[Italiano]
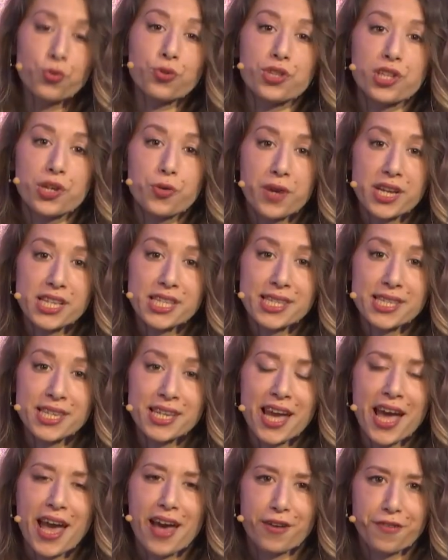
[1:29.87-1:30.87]
Uno di
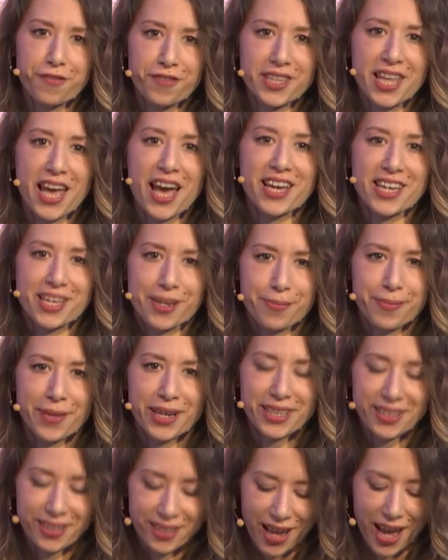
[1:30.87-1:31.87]
questi è Affidea
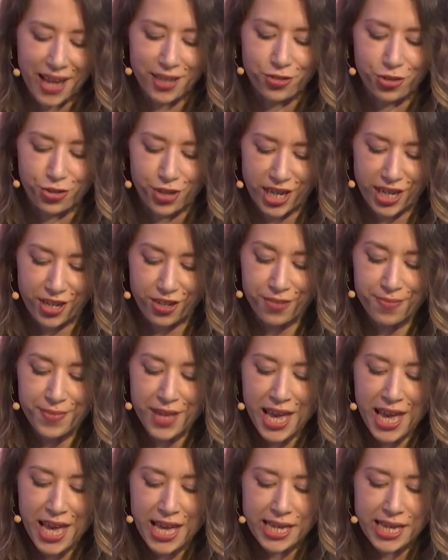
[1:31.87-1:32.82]
Irmet a Torino,